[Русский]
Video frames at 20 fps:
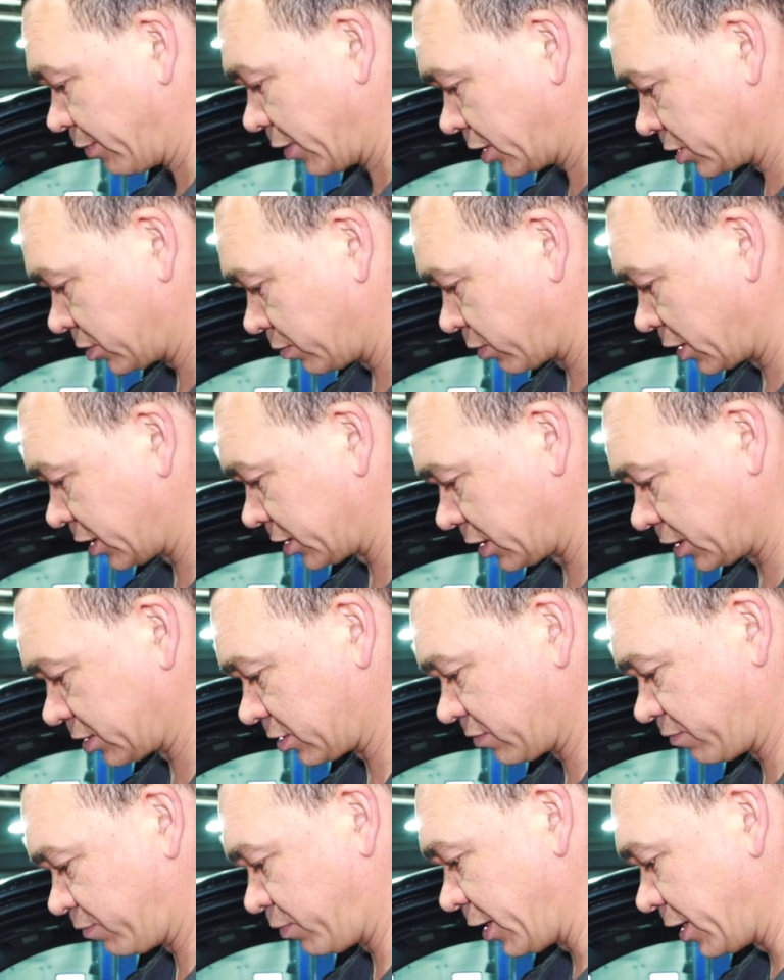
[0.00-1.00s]
опять же,
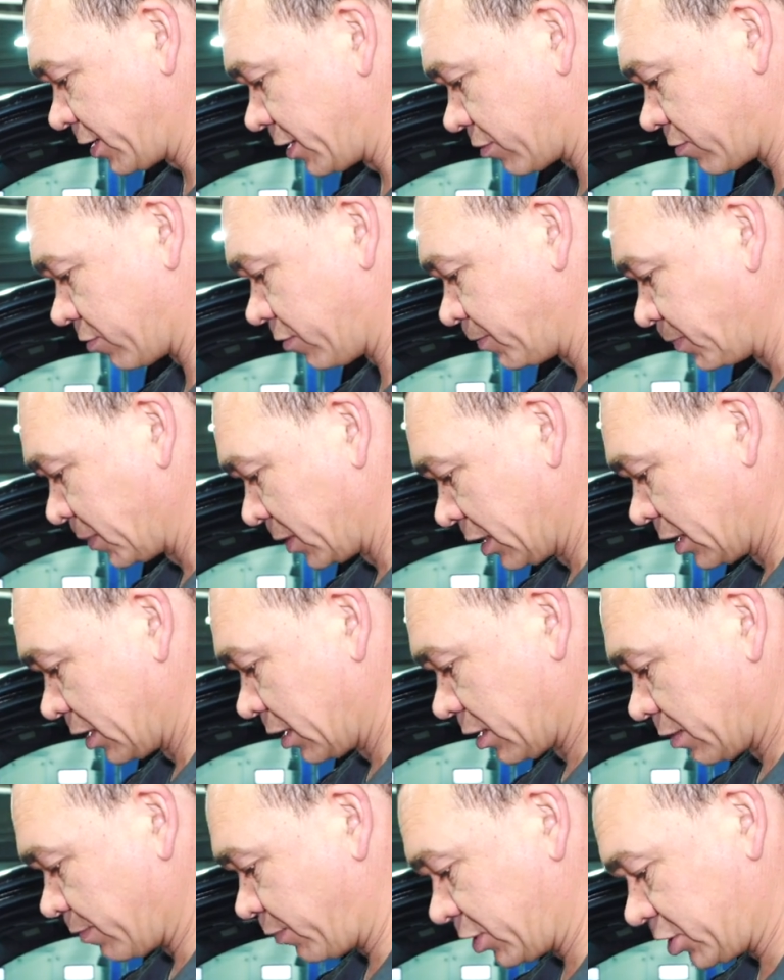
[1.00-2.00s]
бросаться в панику.
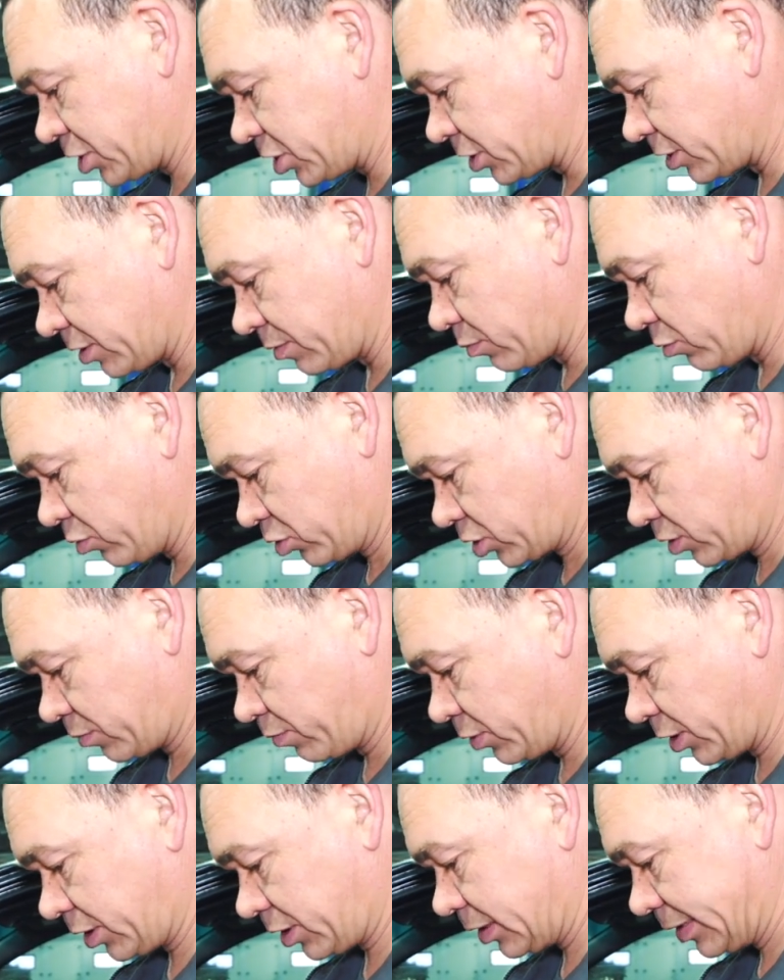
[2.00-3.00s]
Причиной может
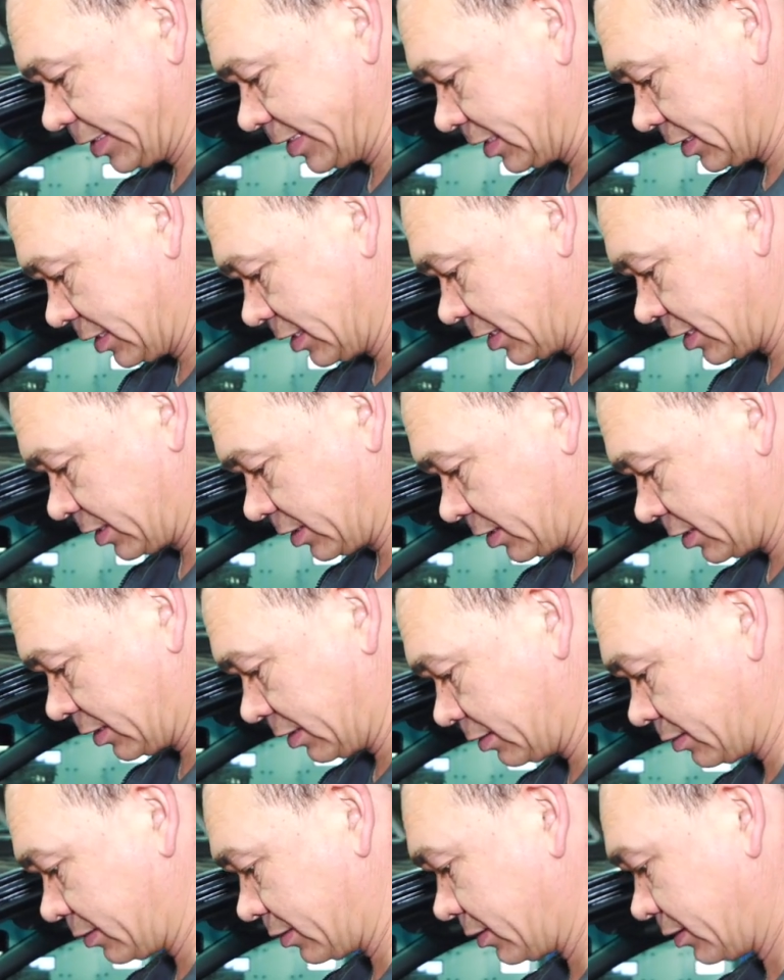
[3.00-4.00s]
быть
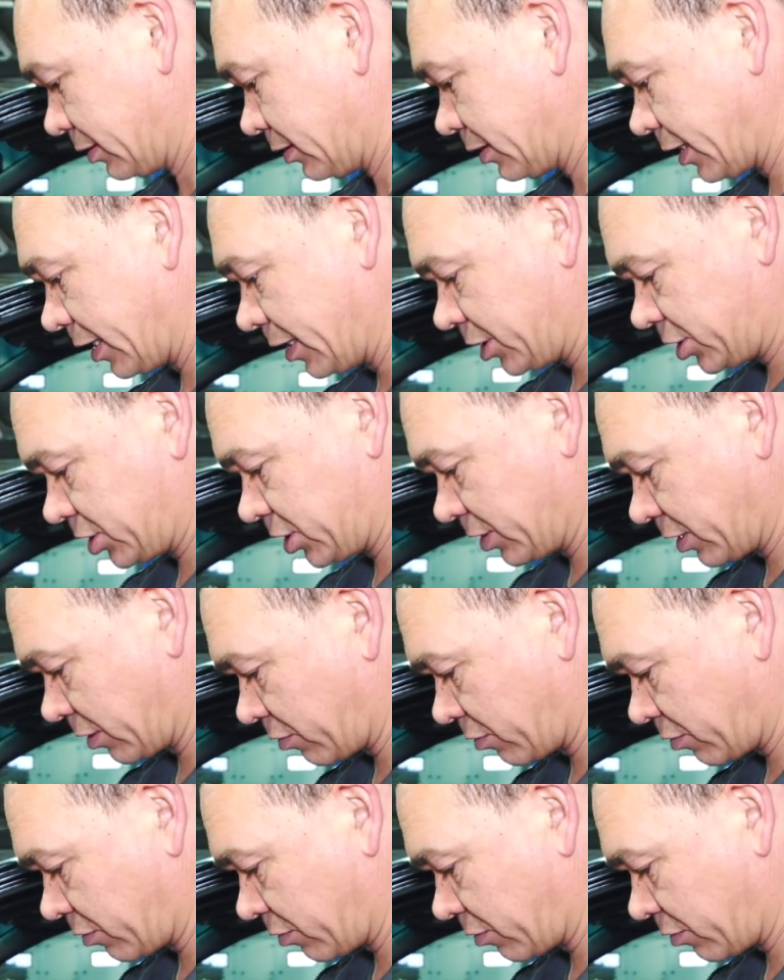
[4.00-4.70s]
наличие